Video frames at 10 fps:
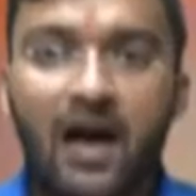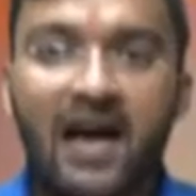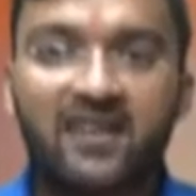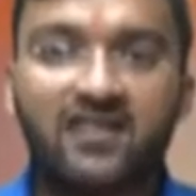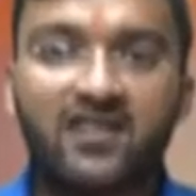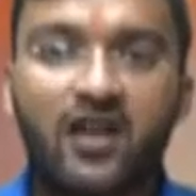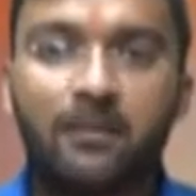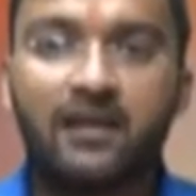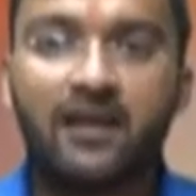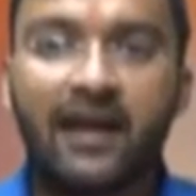आज
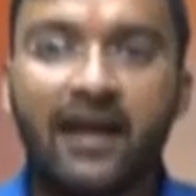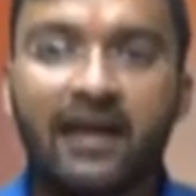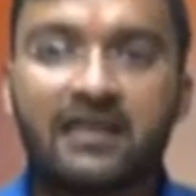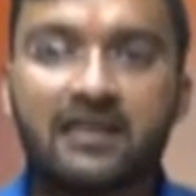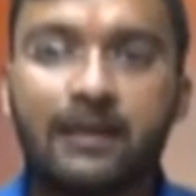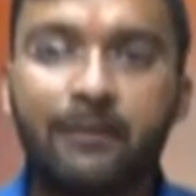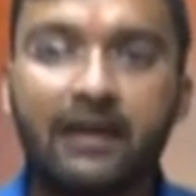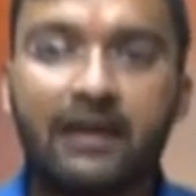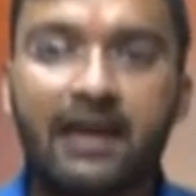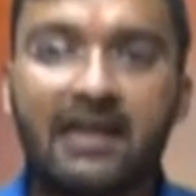रक्षाबंधन है ऐसे
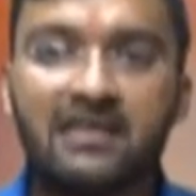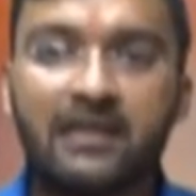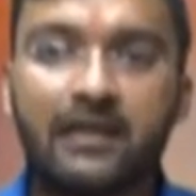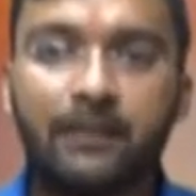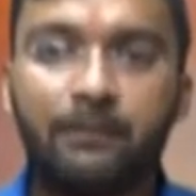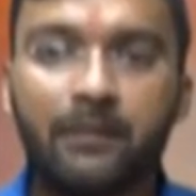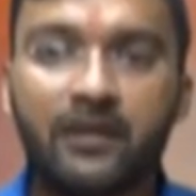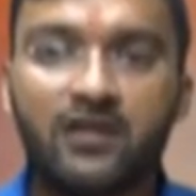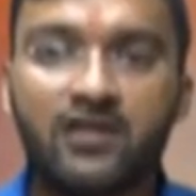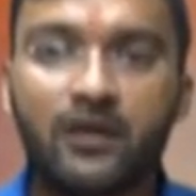में राज्य के
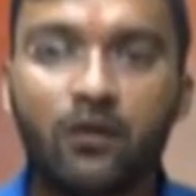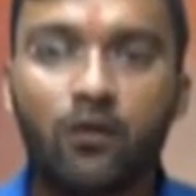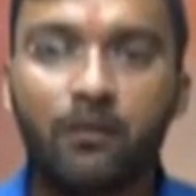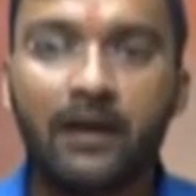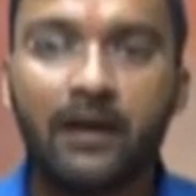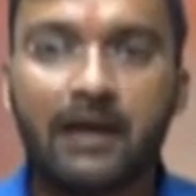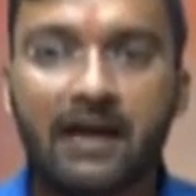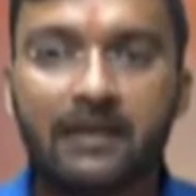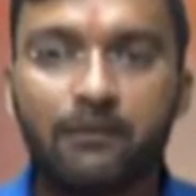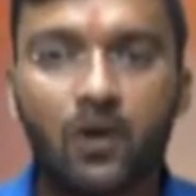विभिन्न जिलों में
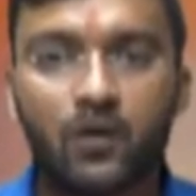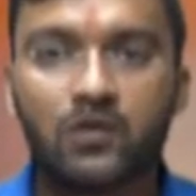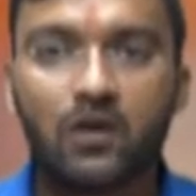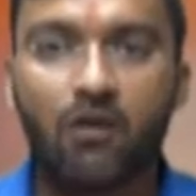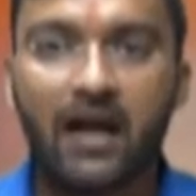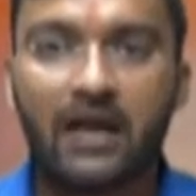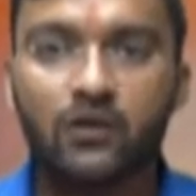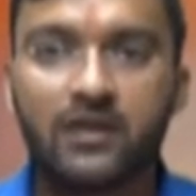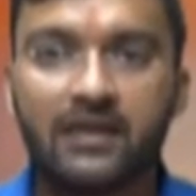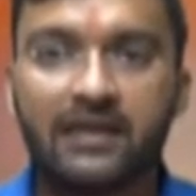राखी महोत्सव का
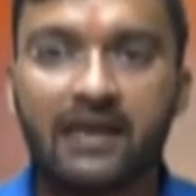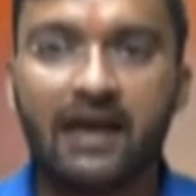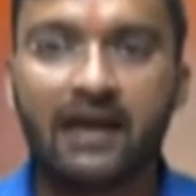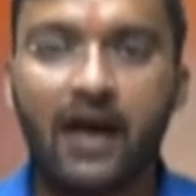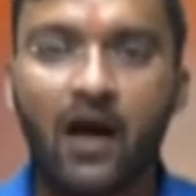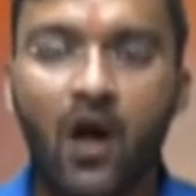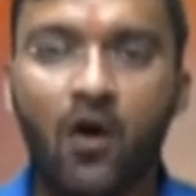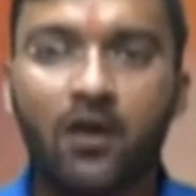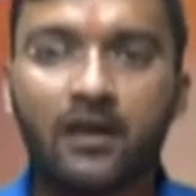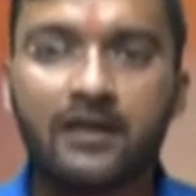आयोजन किया गया
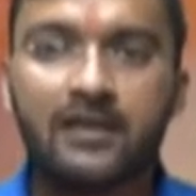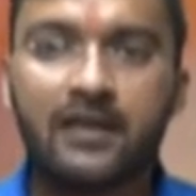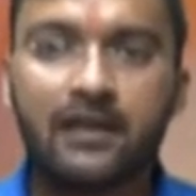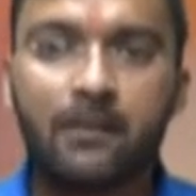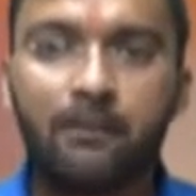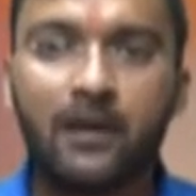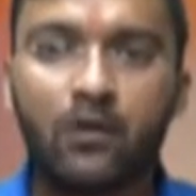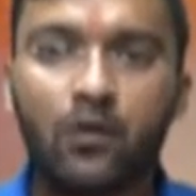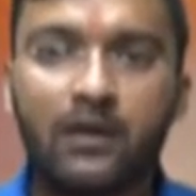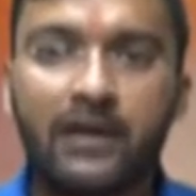और इसी क्रम में
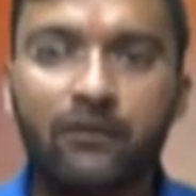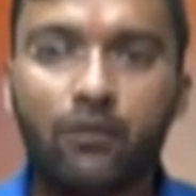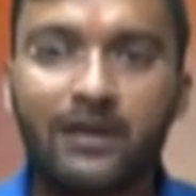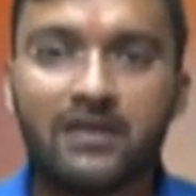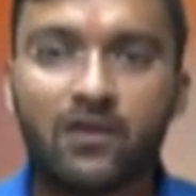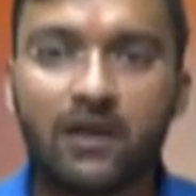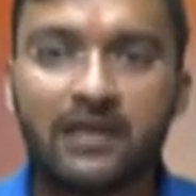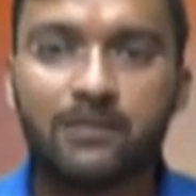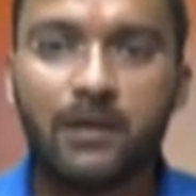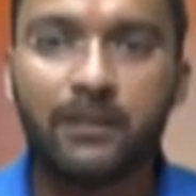हुगली वुमेन्स
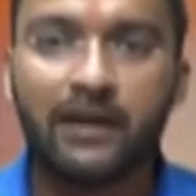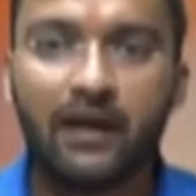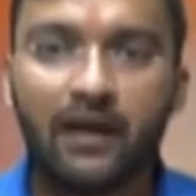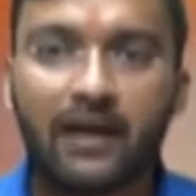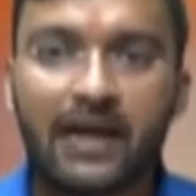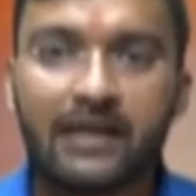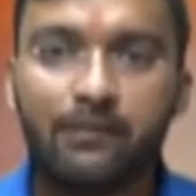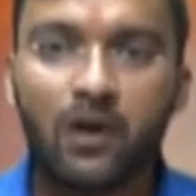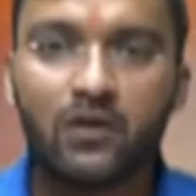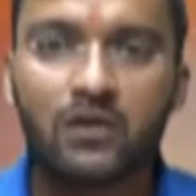कॉलेज में भी राखी
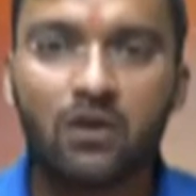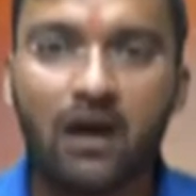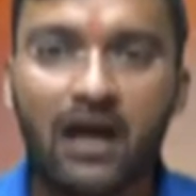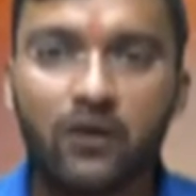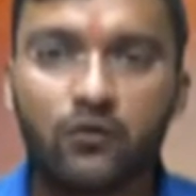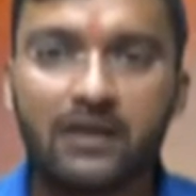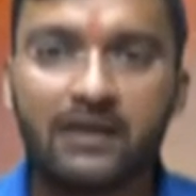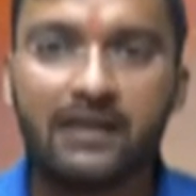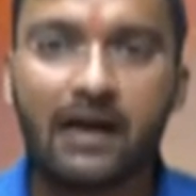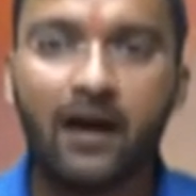महोत्सव का आयोजन
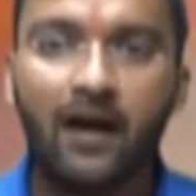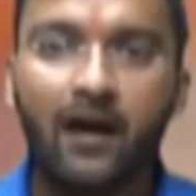किया